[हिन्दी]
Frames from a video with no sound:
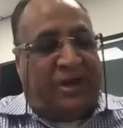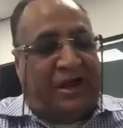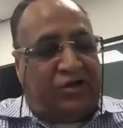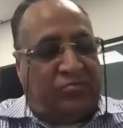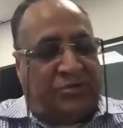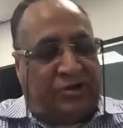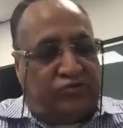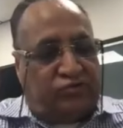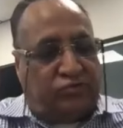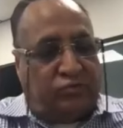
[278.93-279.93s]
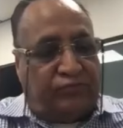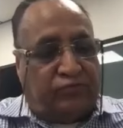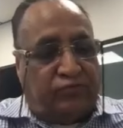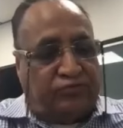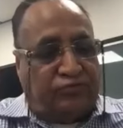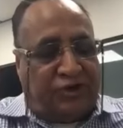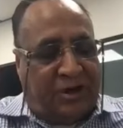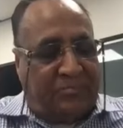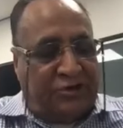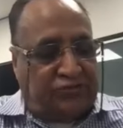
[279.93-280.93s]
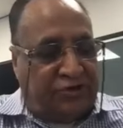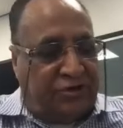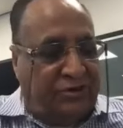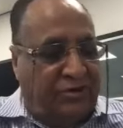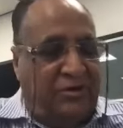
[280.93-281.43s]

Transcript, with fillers: मैं आया तो मैंने कुछ गुफ्तु सुनी अब भी सुनी